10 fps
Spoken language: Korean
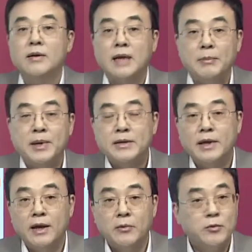
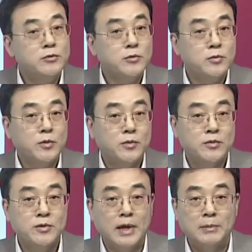가파르게 오른
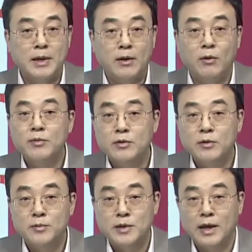종목은 아마 없을
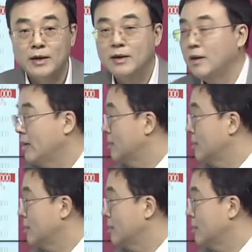겁니다. 예,